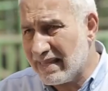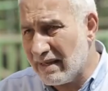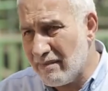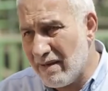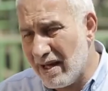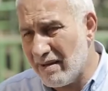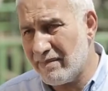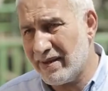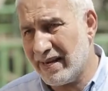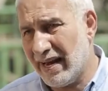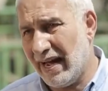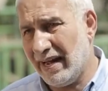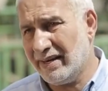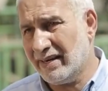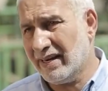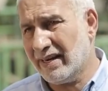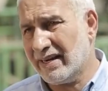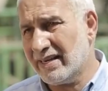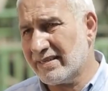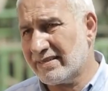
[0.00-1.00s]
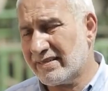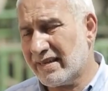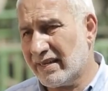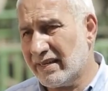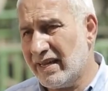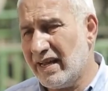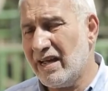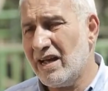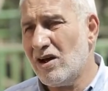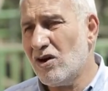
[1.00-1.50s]
تماما عن القصه
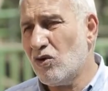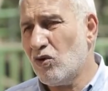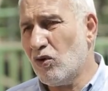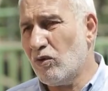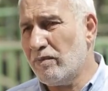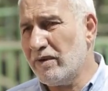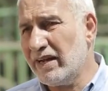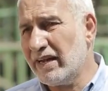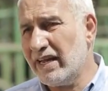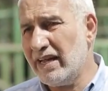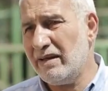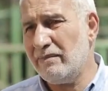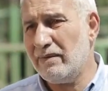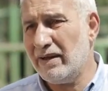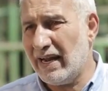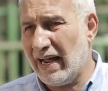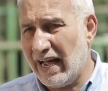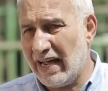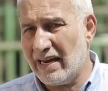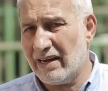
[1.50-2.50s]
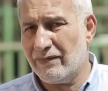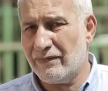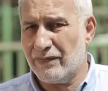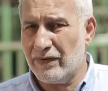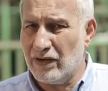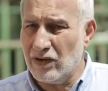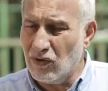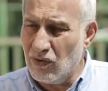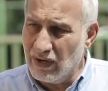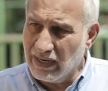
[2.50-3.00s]
دي وبنجيب العلف
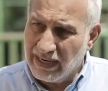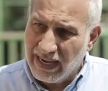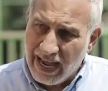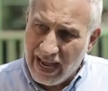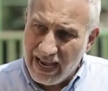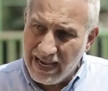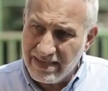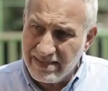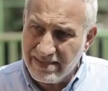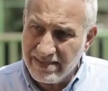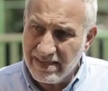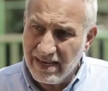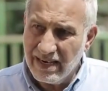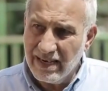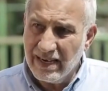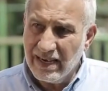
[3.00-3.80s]
اللي هو الجاهز